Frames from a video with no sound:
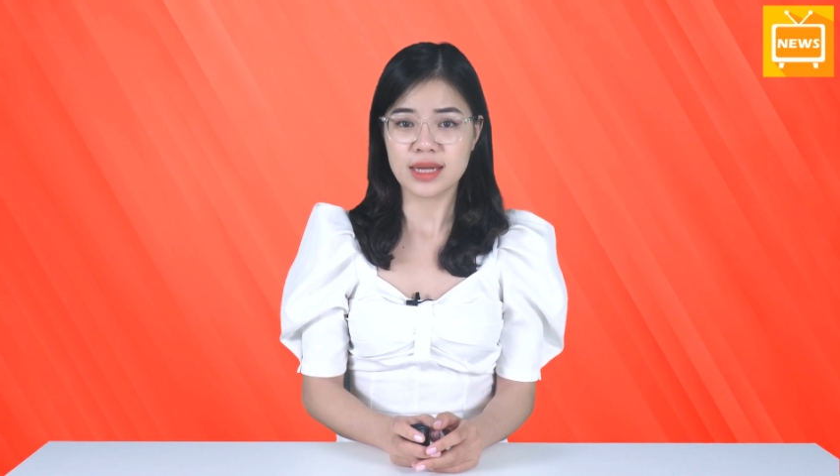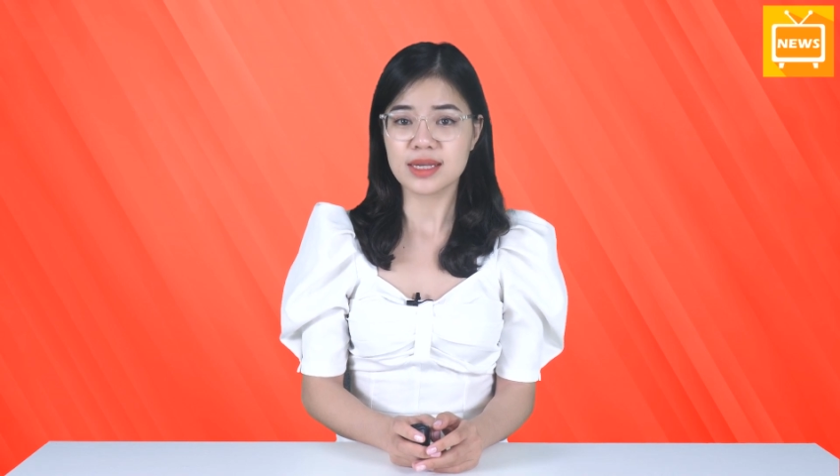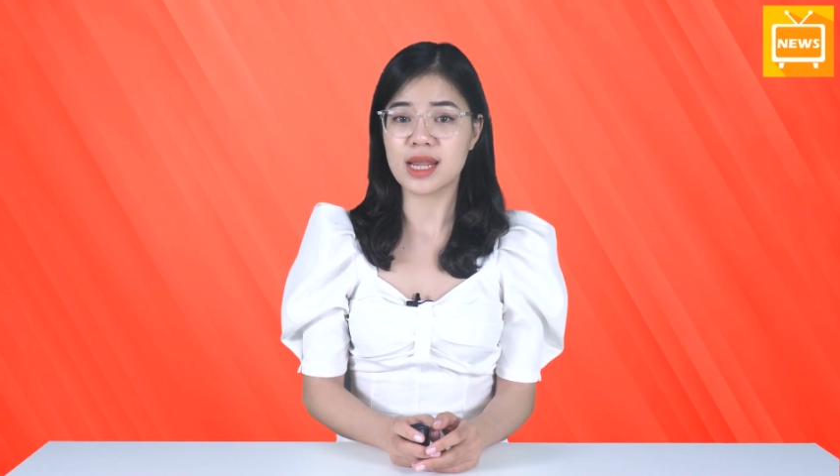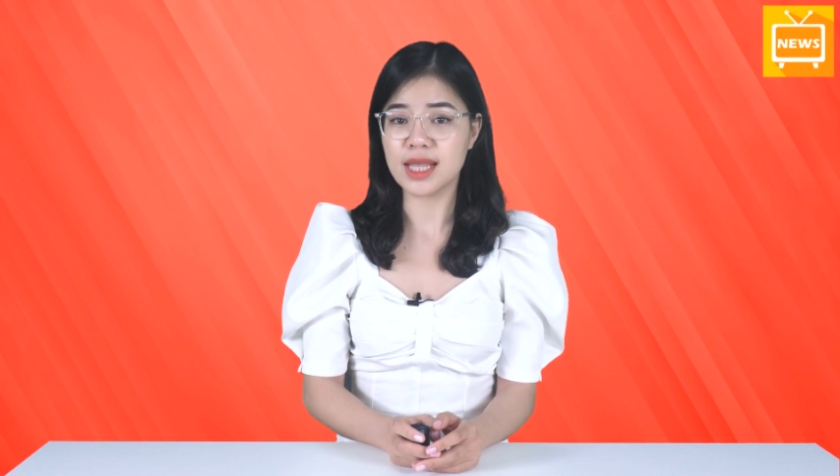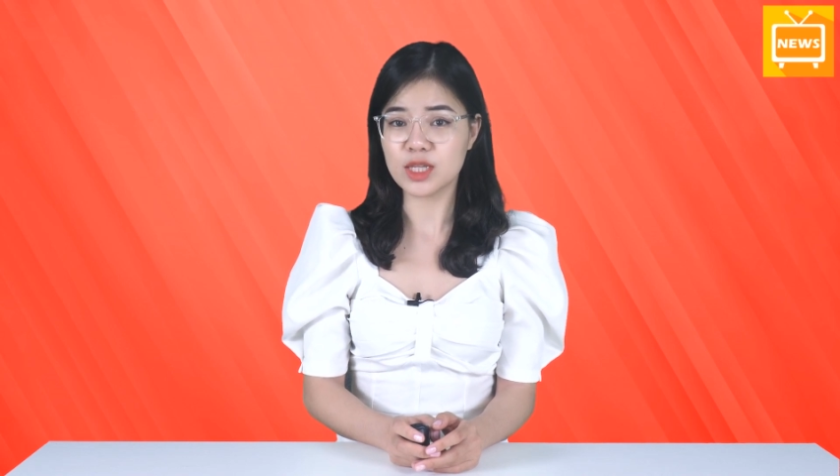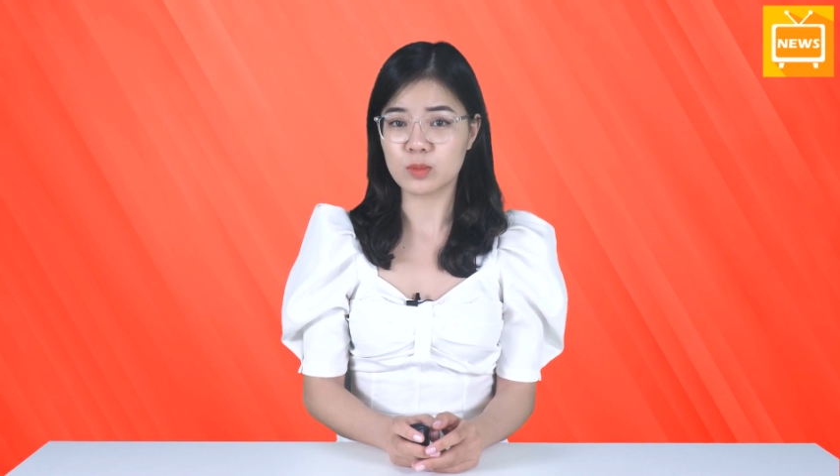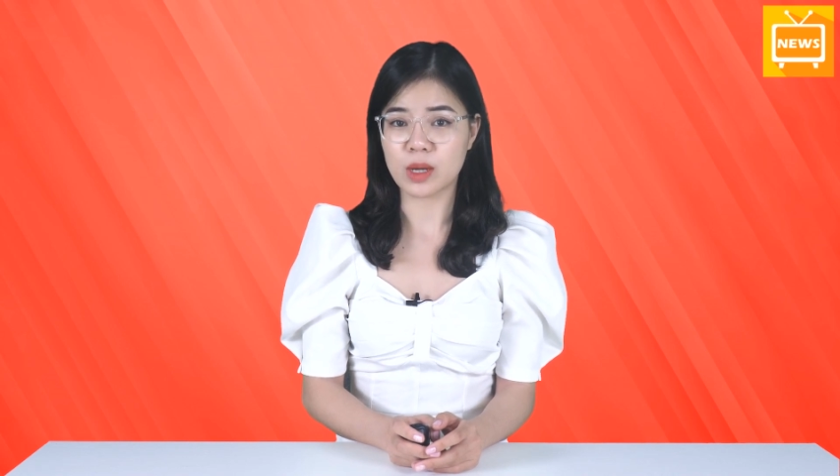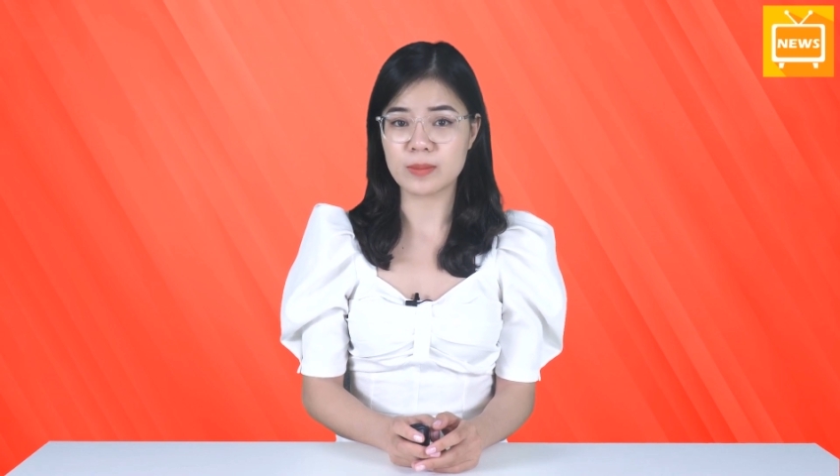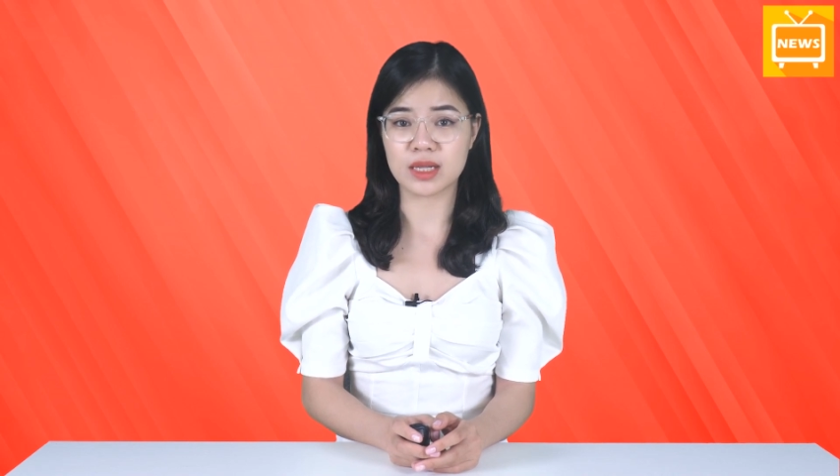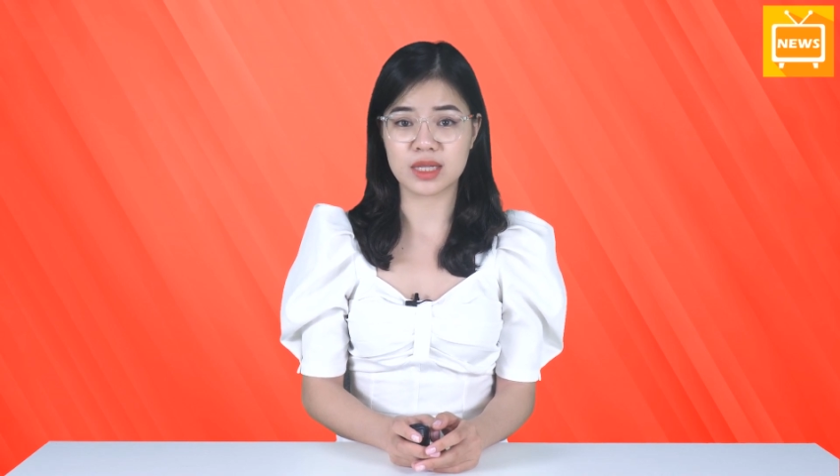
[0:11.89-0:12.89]
để liên tục
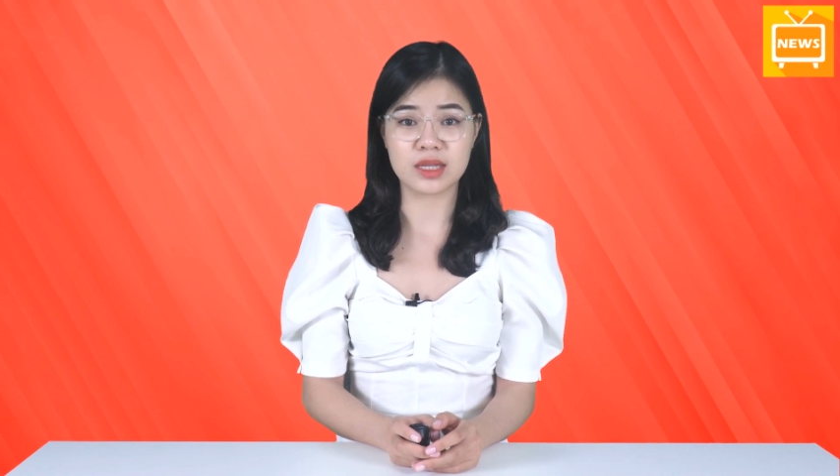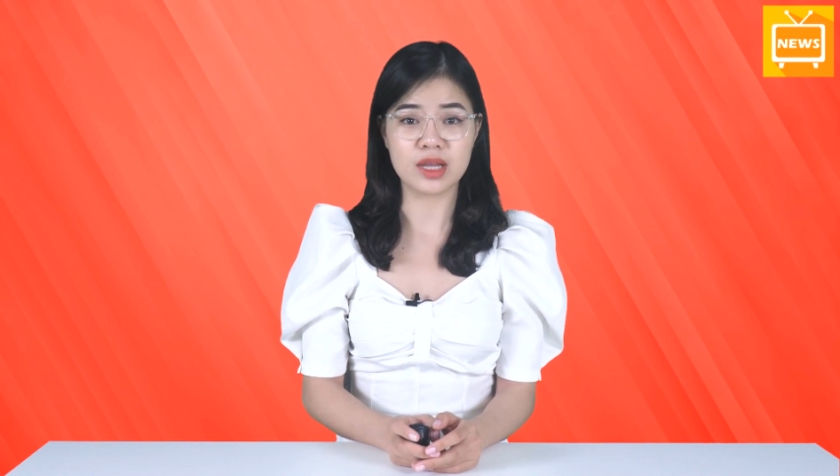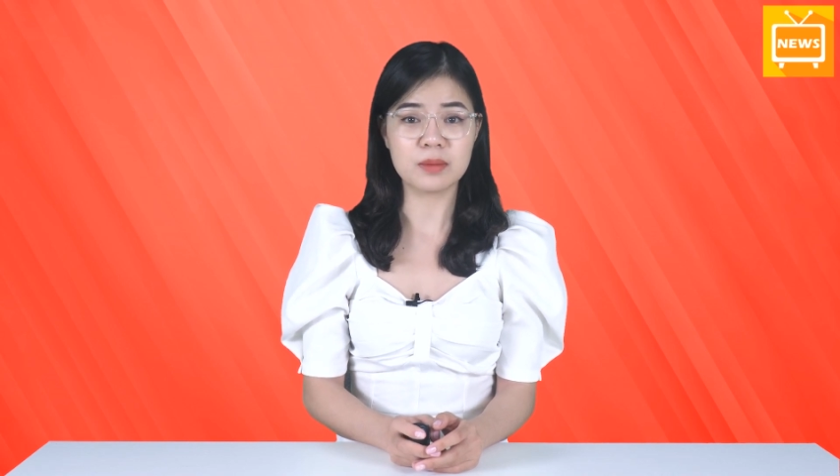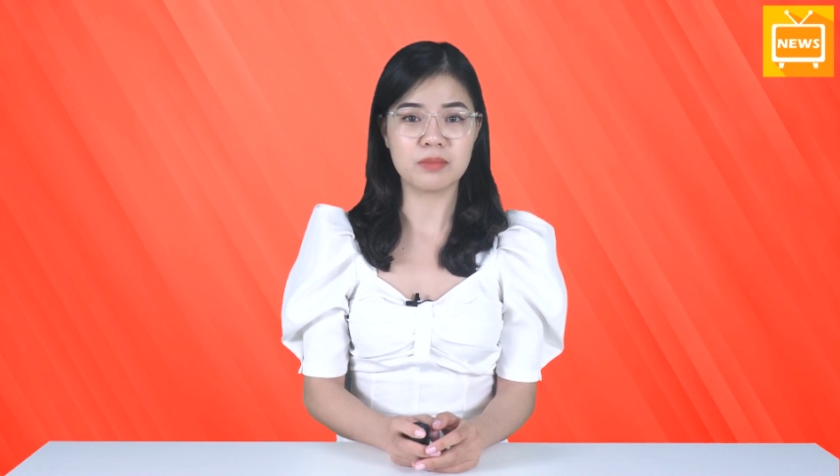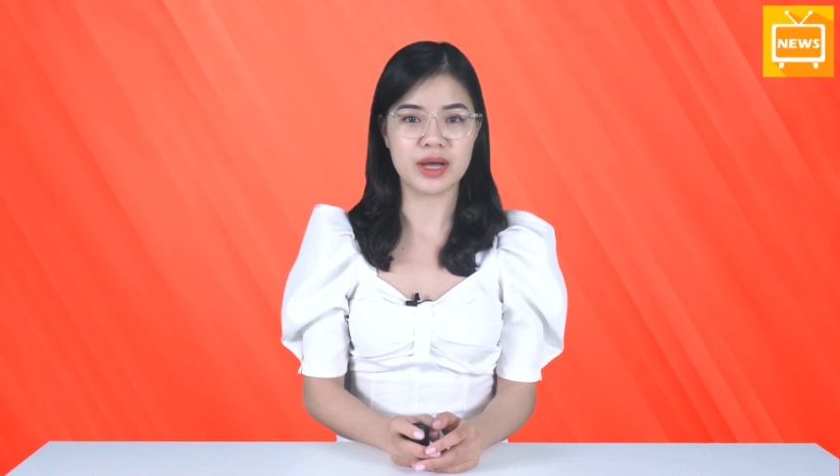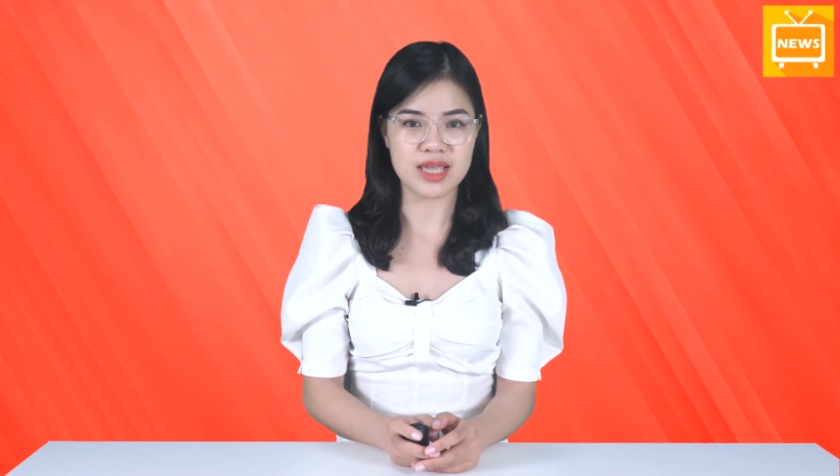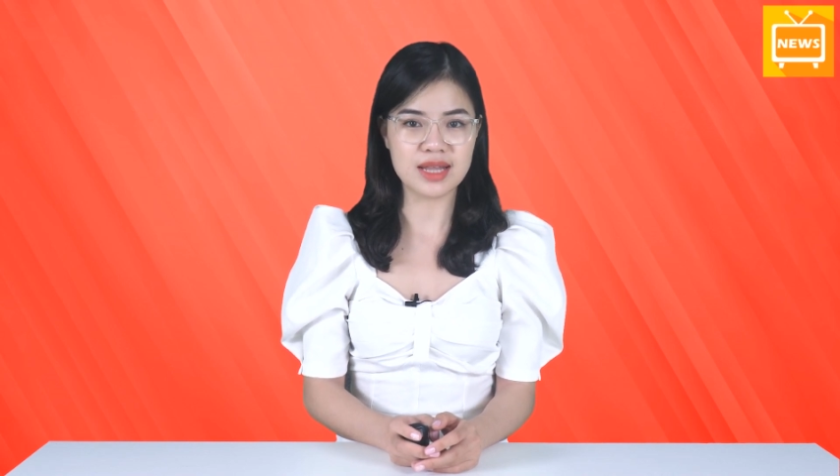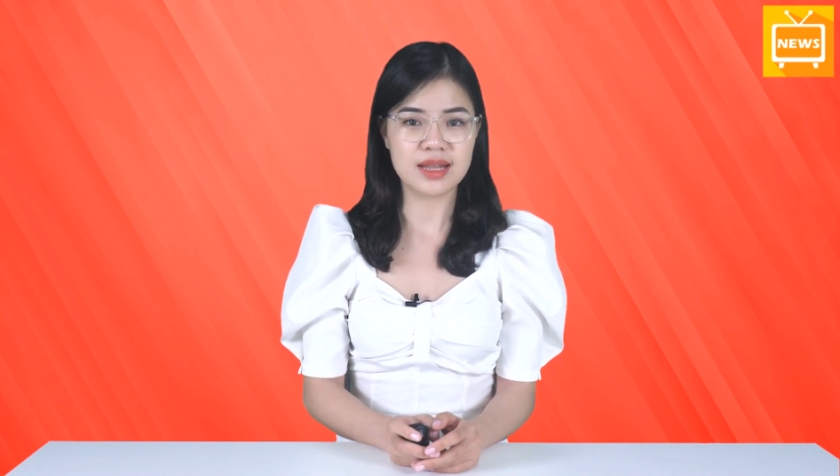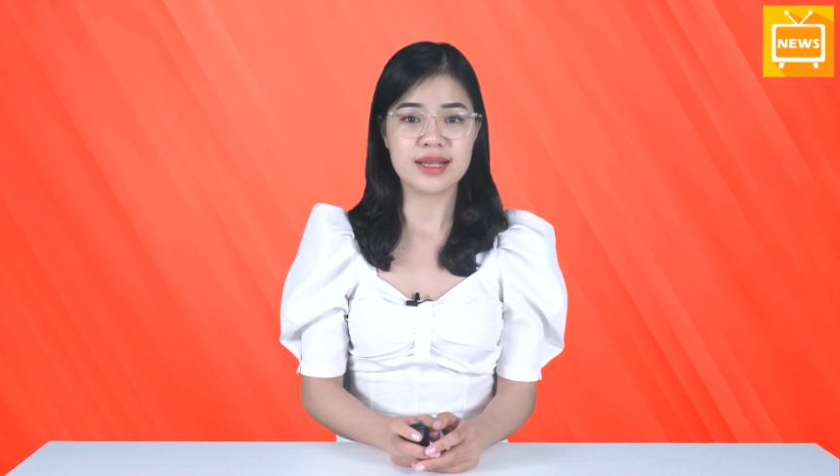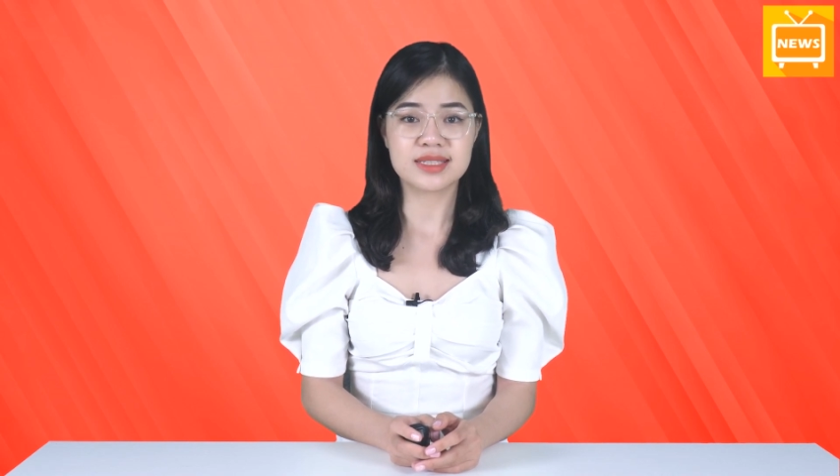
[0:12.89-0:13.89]
cập nhật tin tức mới nhất,